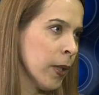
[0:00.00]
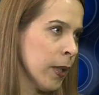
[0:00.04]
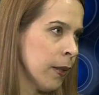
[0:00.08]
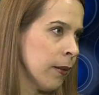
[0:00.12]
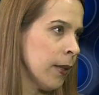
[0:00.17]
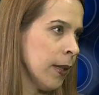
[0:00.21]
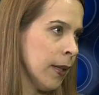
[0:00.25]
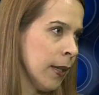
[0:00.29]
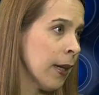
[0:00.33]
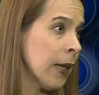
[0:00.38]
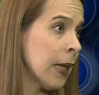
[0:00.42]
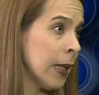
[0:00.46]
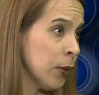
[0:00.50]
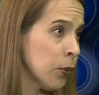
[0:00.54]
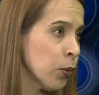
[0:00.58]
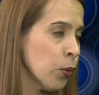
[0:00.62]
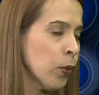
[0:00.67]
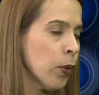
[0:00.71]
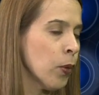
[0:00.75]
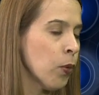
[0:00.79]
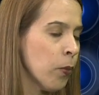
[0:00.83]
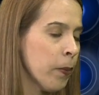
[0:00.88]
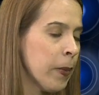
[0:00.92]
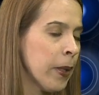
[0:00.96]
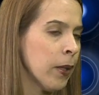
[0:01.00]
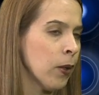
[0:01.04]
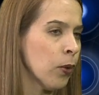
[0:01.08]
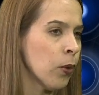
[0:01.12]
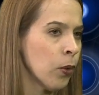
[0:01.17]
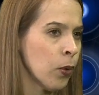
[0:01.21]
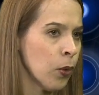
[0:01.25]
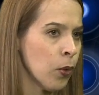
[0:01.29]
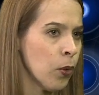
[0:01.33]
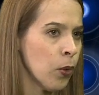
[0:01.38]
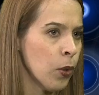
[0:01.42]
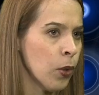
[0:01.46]
quien indica el estudio es un médico
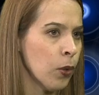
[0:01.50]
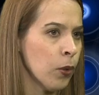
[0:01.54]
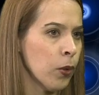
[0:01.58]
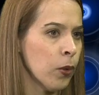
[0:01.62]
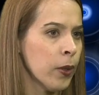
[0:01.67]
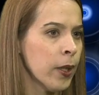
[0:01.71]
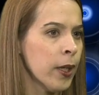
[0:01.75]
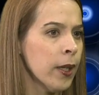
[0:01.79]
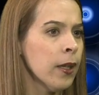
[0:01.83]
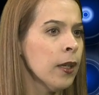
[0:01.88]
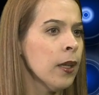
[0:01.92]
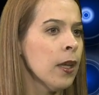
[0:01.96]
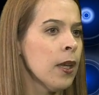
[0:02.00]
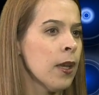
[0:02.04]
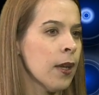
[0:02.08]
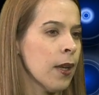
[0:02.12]
oncólogo, ¿okay?